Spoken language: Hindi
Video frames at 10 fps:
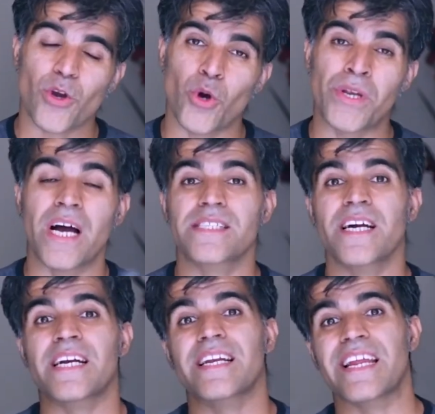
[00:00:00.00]
और
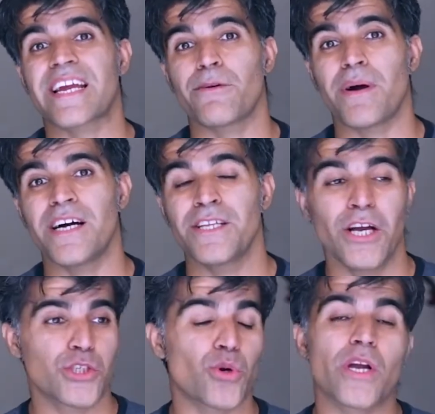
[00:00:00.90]
नाश्ता करने के बाद
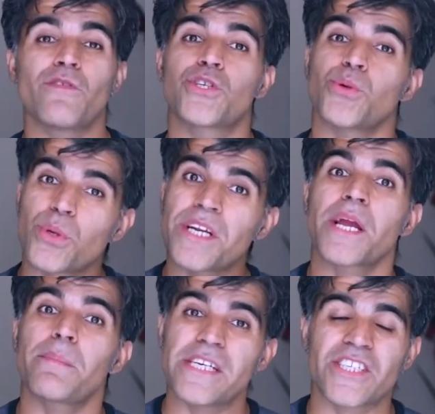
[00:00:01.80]
चूँकि वो शुगर
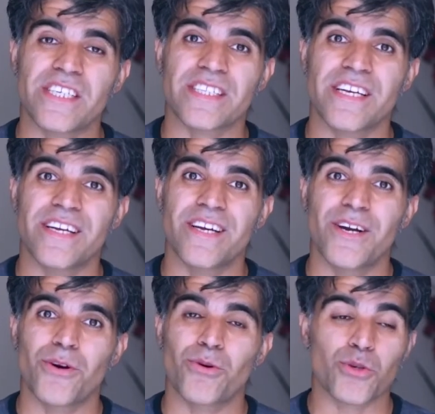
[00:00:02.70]
के पेशेंट थे
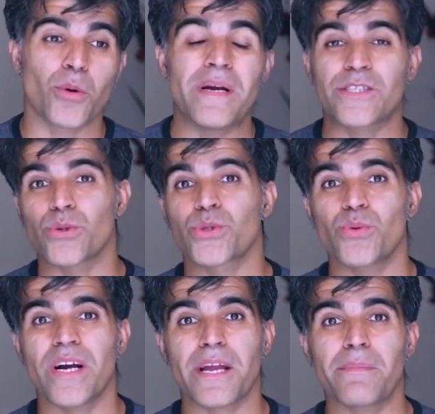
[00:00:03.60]
उनको महसूस
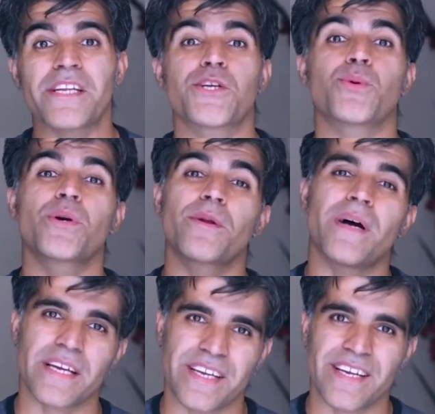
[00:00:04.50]
हुआ कि मेरी शुगर
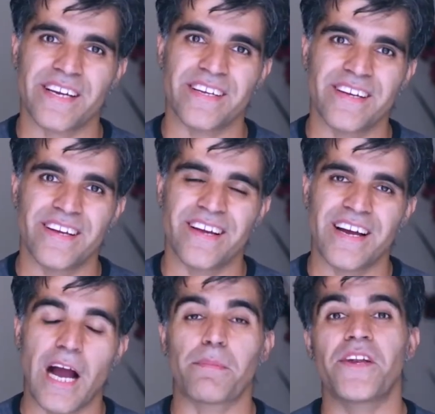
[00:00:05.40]
बढ़ गई है
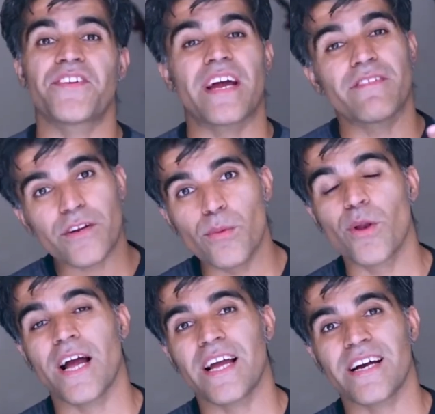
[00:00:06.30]
आपने ड्राइवर को
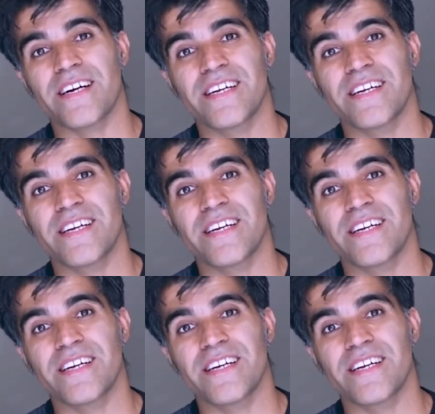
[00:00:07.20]
बुलाया